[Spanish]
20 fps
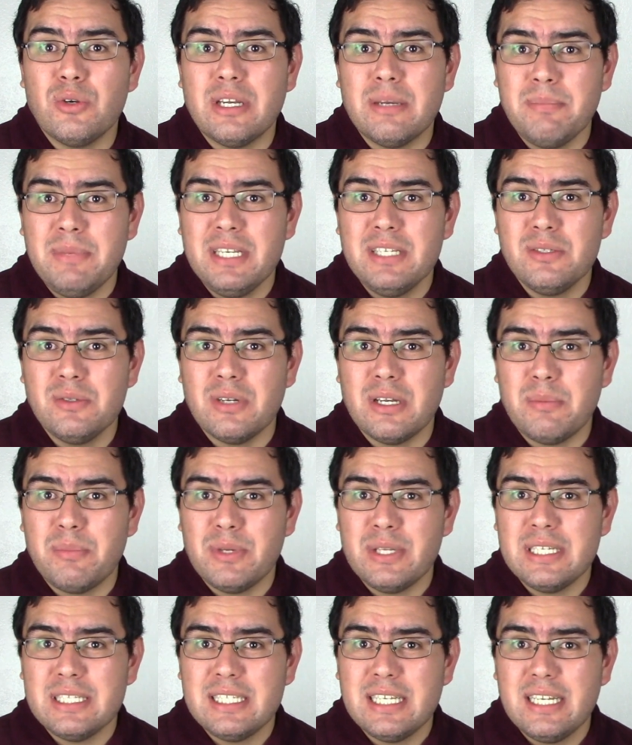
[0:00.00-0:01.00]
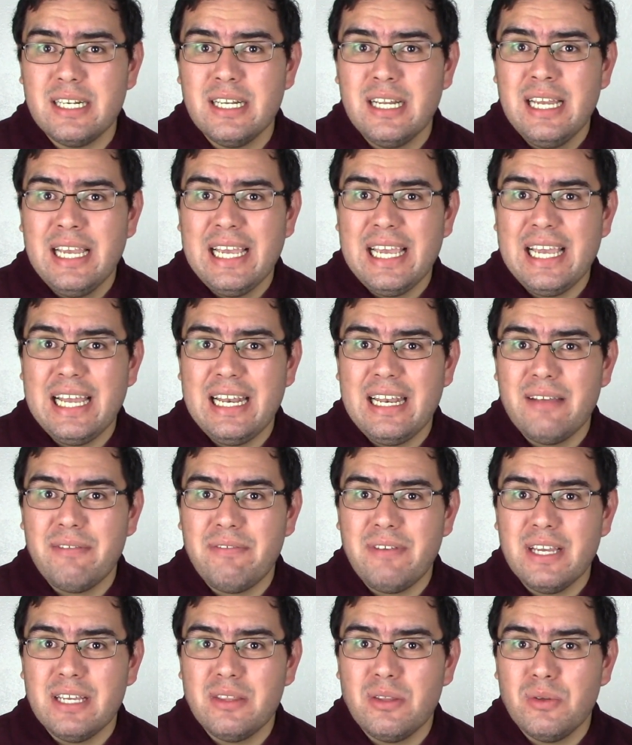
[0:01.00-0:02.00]
que pienso que puede ser el
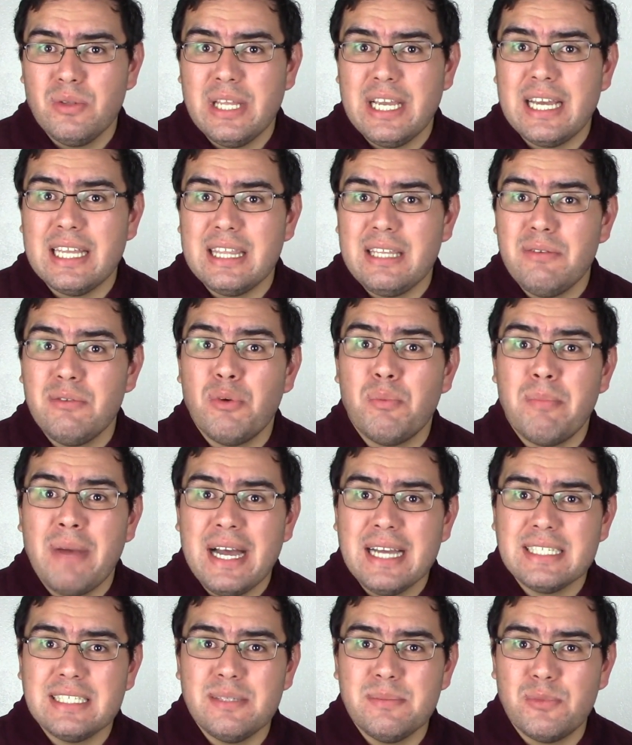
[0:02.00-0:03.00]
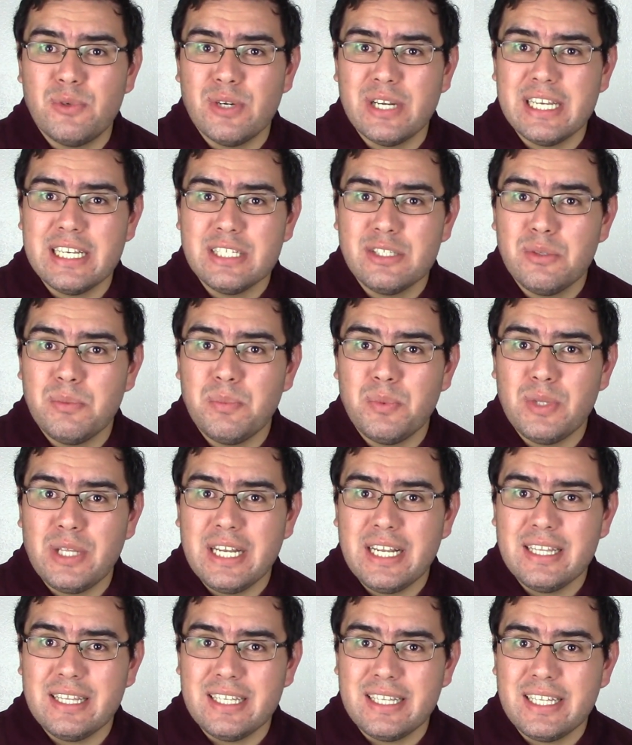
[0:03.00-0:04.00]
efecto negativo máximo que esto
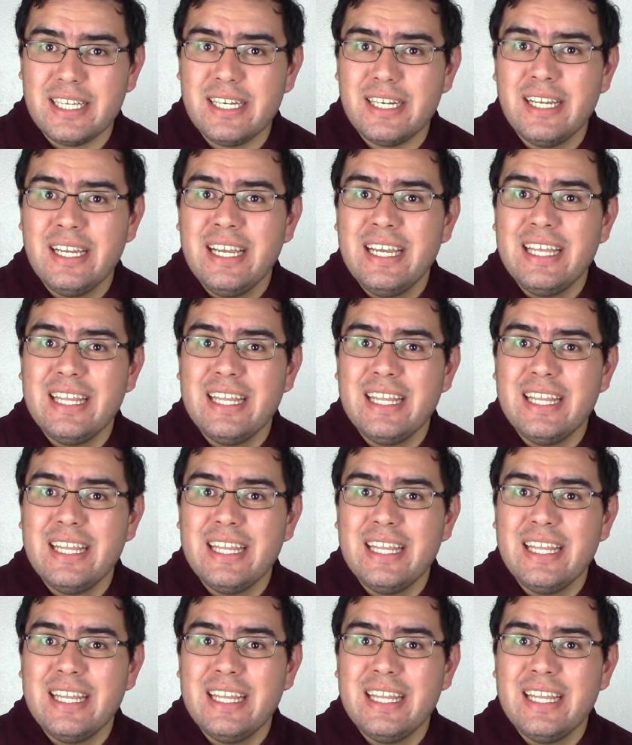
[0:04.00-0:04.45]
pudiera tener